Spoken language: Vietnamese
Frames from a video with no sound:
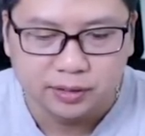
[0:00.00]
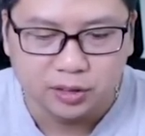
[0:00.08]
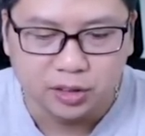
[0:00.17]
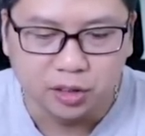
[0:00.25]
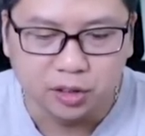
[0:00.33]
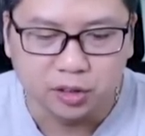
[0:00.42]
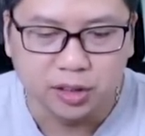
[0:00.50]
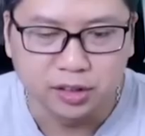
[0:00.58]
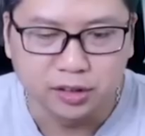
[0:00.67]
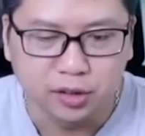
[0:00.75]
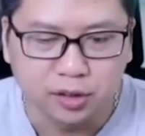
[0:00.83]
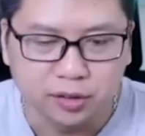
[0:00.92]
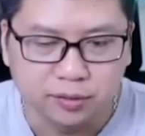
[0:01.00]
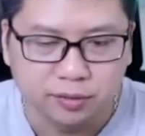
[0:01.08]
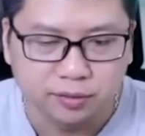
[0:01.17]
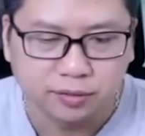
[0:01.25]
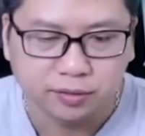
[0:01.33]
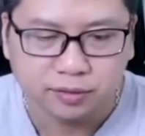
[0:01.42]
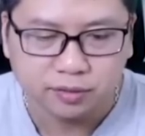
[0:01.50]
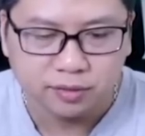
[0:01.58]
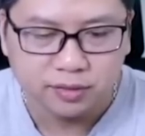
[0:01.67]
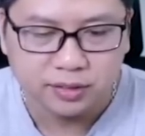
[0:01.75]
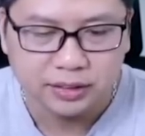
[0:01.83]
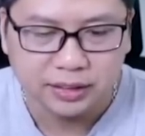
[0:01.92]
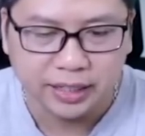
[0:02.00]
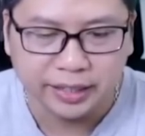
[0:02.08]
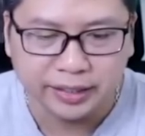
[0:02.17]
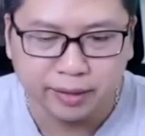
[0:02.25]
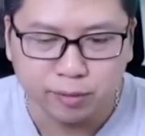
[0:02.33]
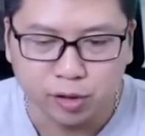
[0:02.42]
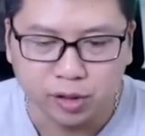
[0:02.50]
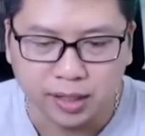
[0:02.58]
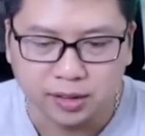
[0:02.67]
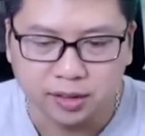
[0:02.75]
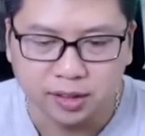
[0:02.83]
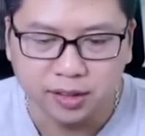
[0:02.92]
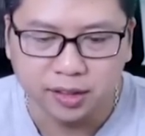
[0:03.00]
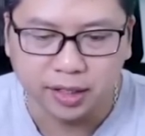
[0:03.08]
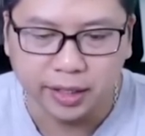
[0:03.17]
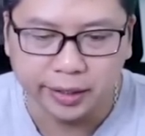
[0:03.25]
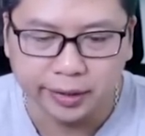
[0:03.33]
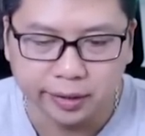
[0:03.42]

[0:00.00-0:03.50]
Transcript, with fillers: chờ có từng thôi anh em còn lại xử lý được hết